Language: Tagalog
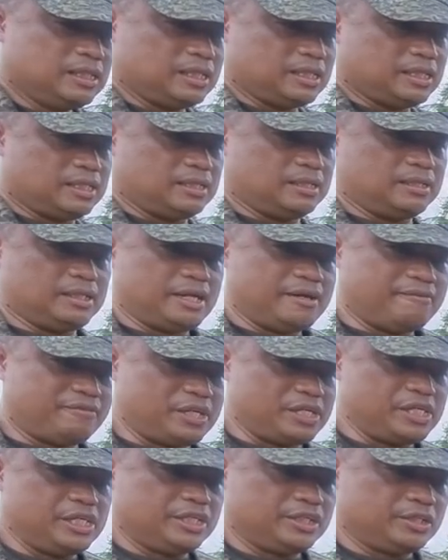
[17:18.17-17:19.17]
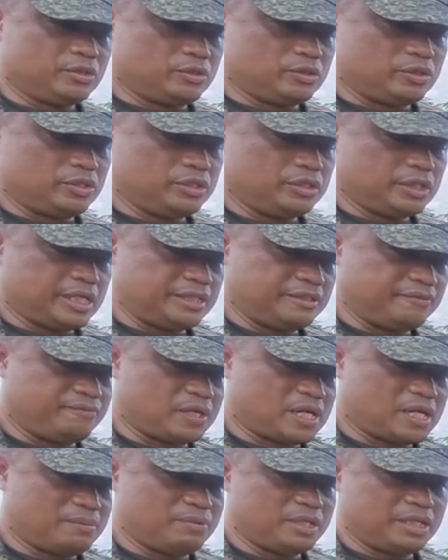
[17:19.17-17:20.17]
uh, every year noon
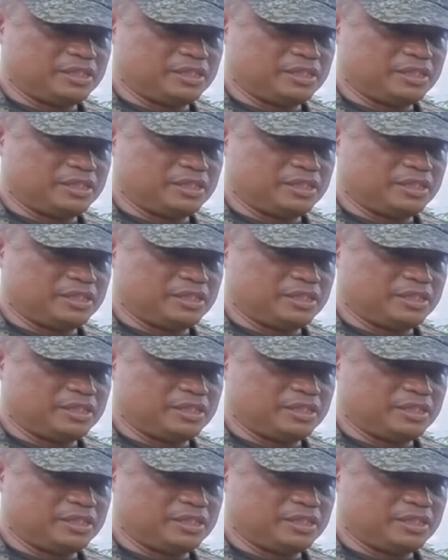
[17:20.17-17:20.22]
95,